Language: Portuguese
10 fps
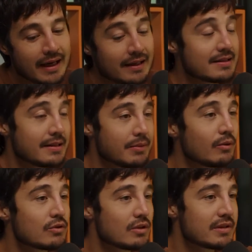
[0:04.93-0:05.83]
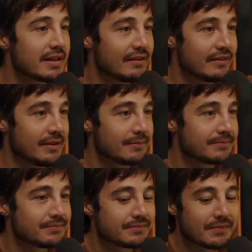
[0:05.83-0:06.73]
Ela sempre gostou de escrever.
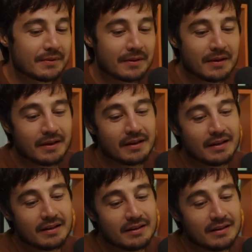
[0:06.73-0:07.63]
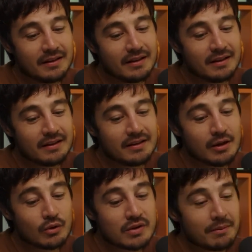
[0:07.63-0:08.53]
Uhum. E, e
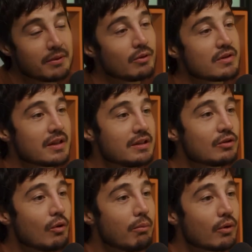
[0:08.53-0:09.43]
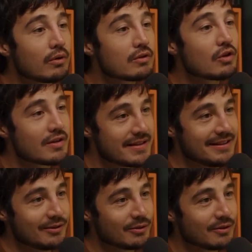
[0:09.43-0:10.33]
eu sempre gostei de compor sozinho.